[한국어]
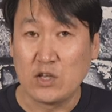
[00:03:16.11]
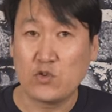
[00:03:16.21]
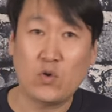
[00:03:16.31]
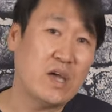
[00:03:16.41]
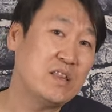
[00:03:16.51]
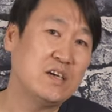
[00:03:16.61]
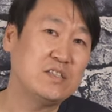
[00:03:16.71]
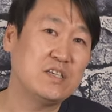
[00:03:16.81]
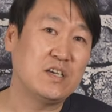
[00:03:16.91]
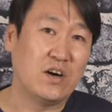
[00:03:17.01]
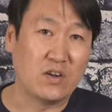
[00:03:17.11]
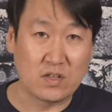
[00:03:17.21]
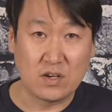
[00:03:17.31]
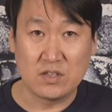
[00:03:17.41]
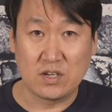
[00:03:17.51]
총의 특징이
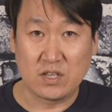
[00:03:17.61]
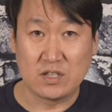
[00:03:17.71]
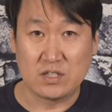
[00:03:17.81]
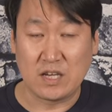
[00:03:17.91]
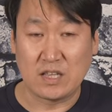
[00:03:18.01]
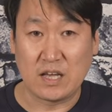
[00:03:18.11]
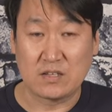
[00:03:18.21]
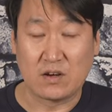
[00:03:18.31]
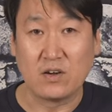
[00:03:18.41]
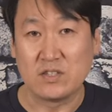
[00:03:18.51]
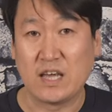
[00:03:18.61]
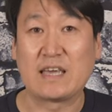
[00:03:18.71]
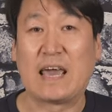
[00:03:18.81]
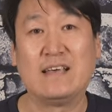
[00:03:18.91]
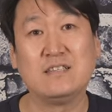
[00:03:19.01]
어떤 것들이 있는지에 대해서 제
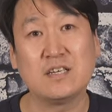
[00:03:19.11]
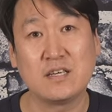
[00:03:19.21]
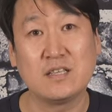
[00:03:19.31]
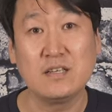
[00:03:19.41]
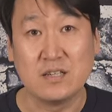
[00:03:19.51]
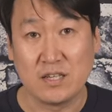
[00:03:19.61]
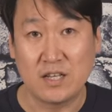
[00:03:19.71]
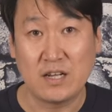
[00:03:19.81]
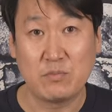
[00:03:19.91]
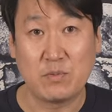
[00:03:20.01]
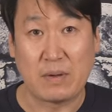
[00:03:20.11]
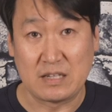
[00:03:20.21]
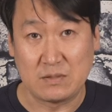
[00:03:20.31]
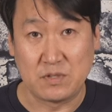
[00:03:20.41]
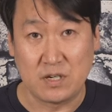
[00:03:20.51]
개인적인 의견을 한번
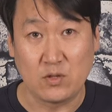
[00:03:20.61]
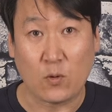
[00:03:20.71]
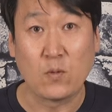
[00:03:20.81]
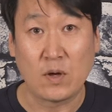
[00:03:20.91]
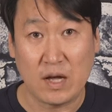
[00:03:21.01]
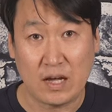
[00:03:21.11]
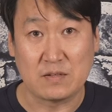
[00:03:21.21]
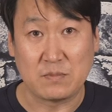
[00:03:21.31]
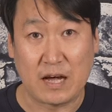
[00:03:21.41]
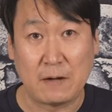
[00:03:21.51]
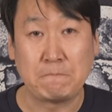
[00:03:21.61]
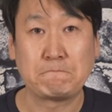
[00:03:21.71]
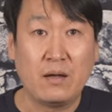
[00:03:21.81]
말씀드리도록 하겠습니다